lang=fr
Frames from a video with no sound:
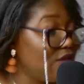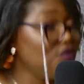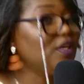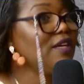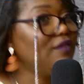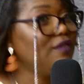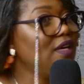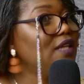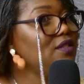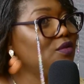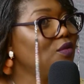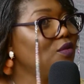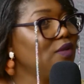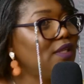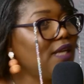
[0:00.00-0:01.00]
une
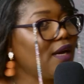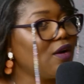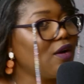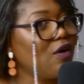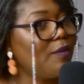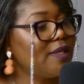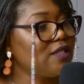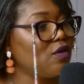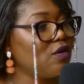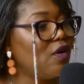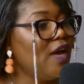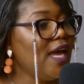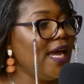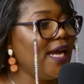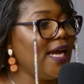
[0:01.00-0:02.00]
révélation, on est d'accord, parce que
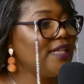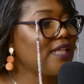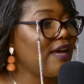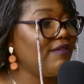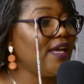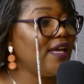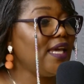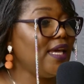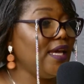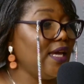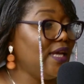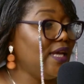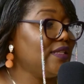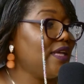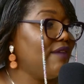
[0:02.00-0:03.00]
elle travaille et
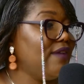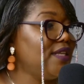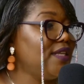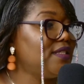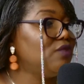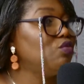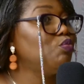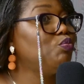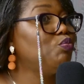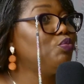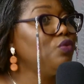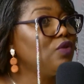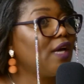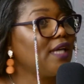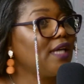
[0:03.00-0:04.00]
elle travaille, c'est du
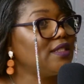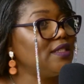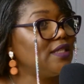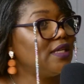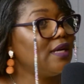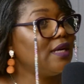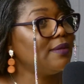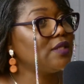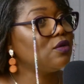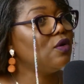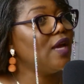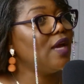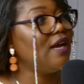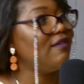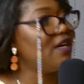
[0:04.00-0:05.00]
pur artisanat parce
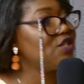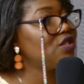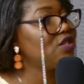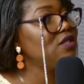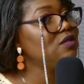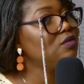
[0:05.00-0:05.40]
que elle va acheter